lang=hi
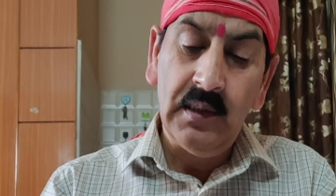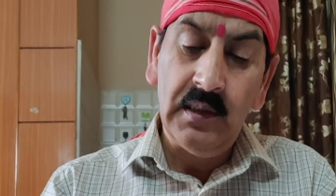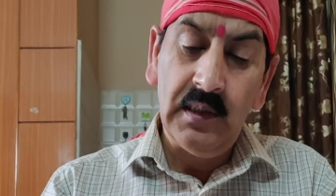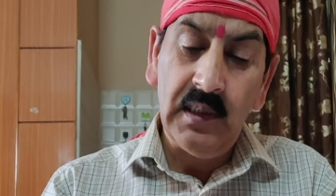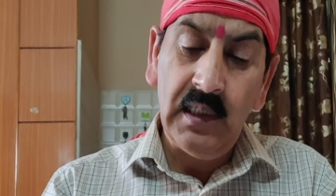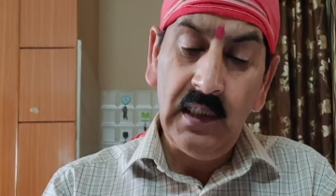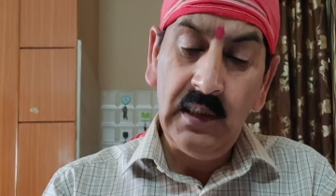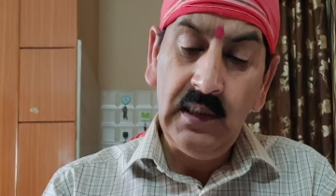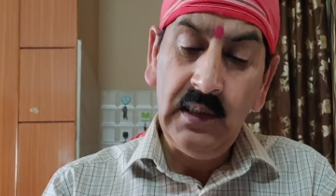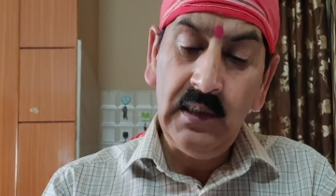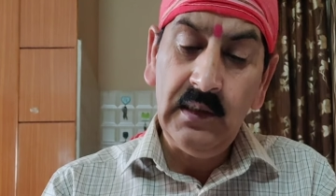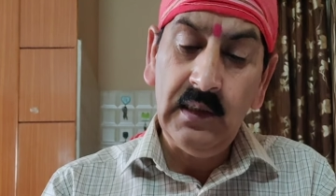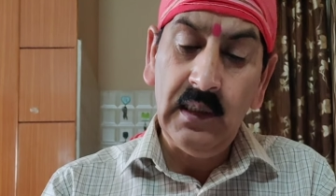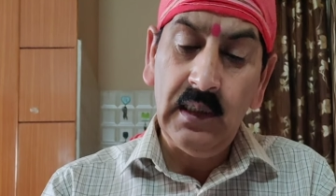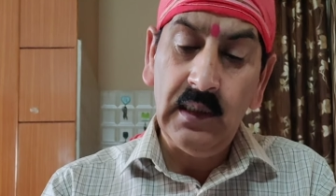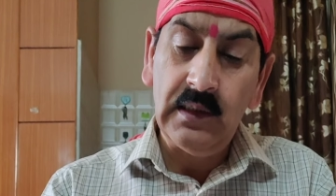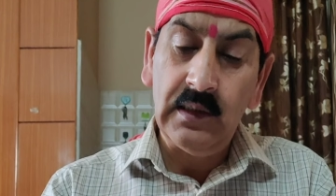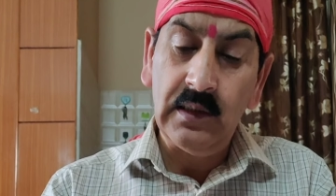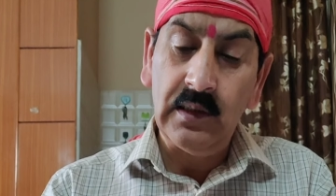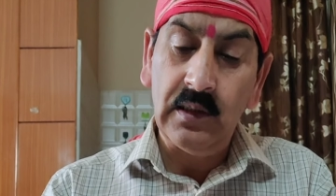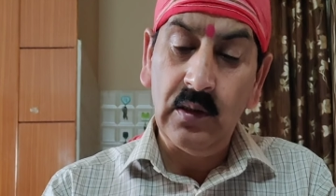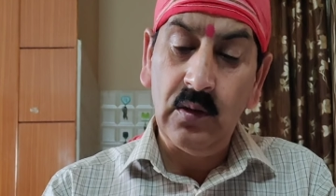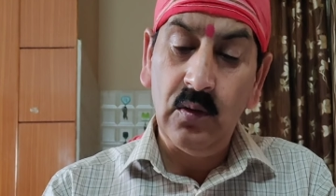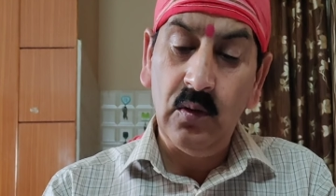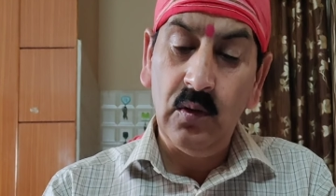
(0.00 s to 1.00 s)
धैर्य
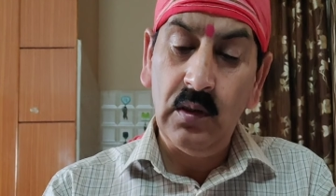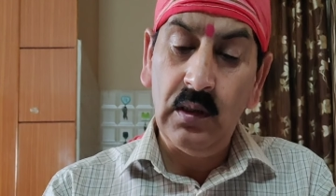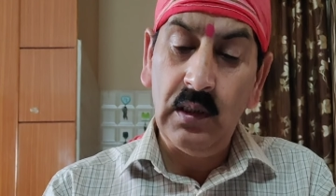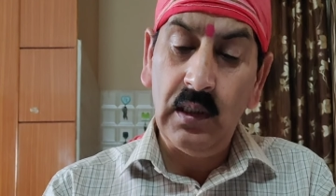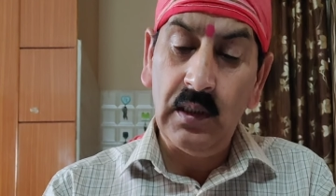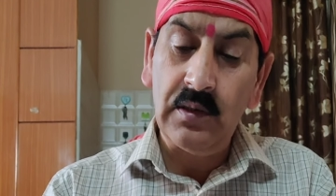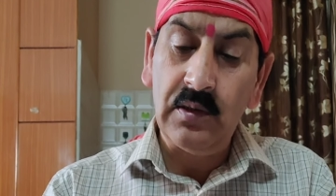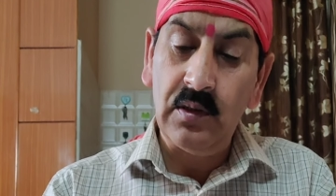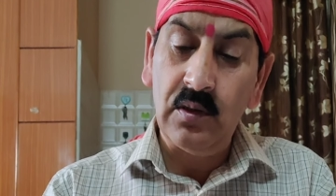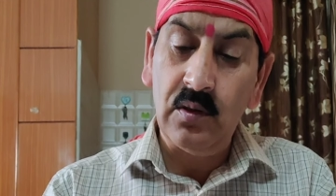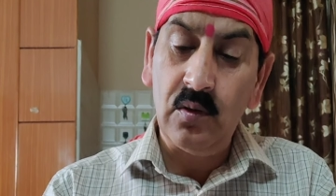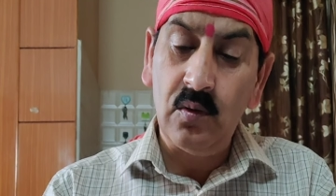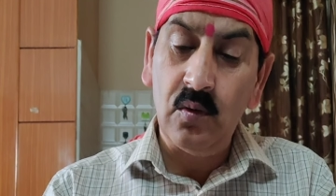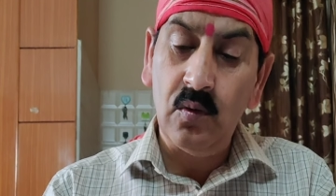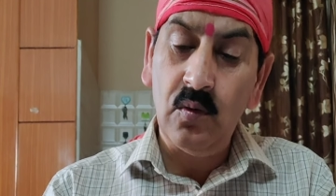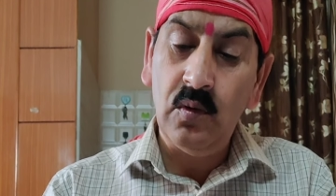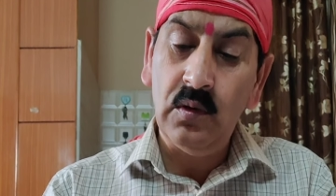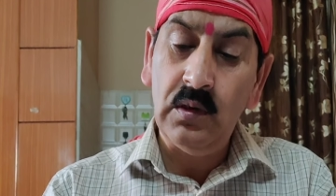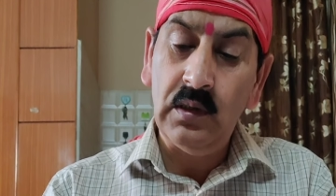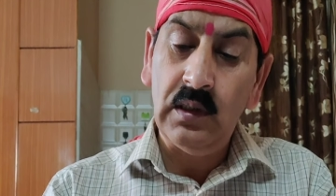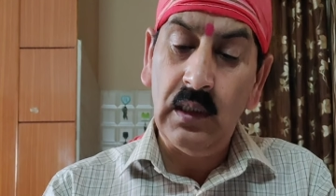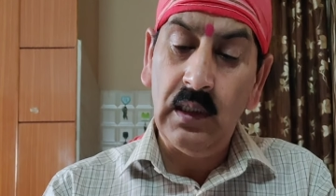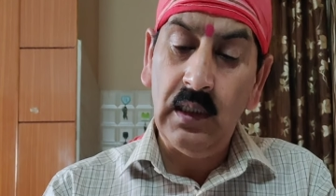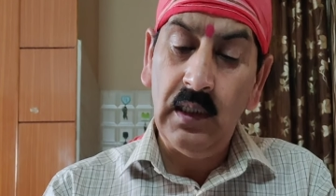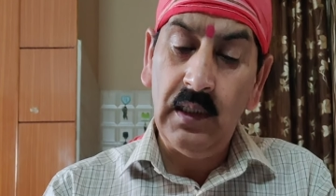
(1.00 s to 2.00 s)
दान करो राक्षसों
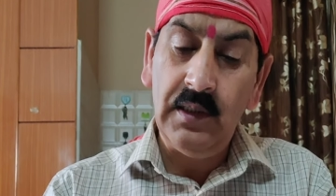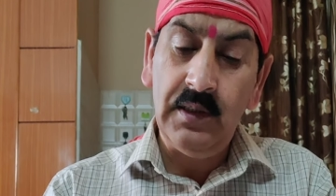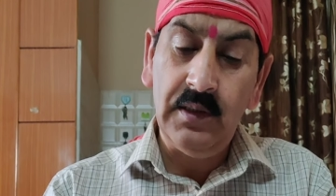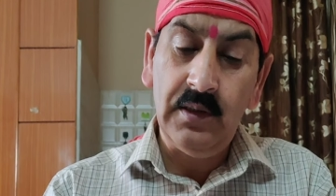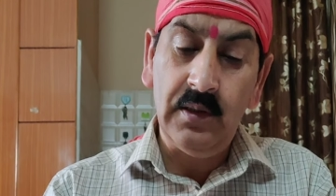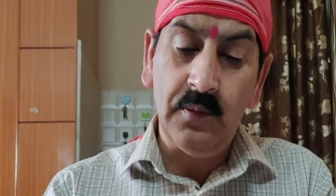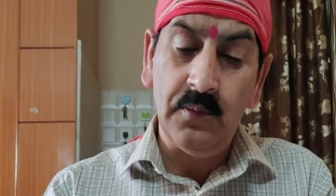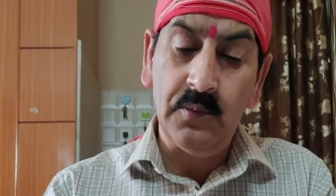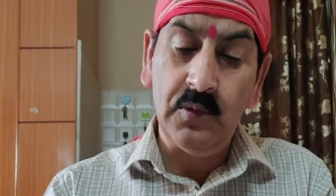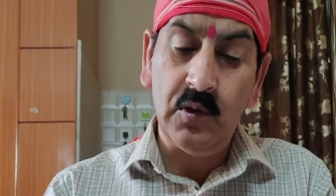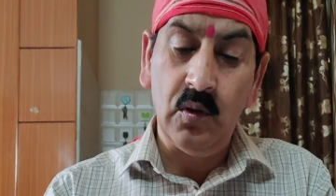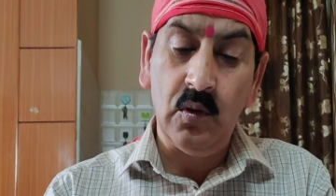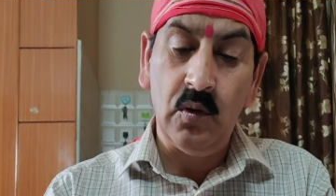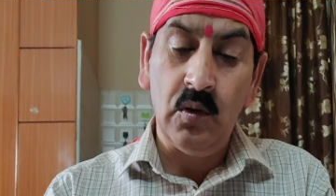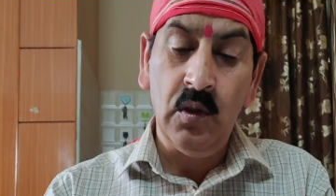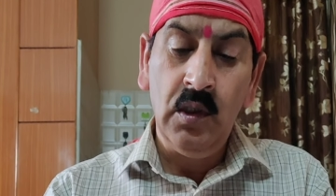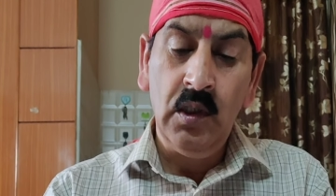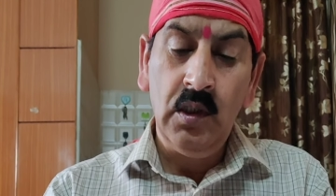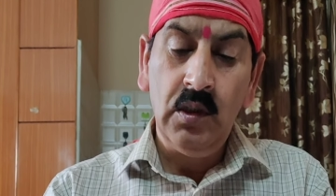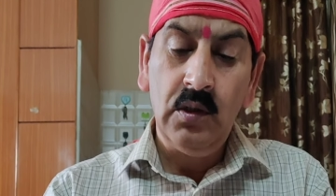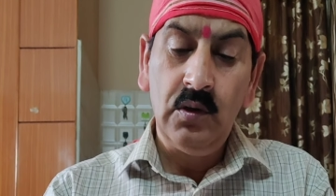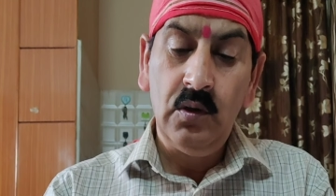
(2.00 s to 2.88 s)
को जला ही समझो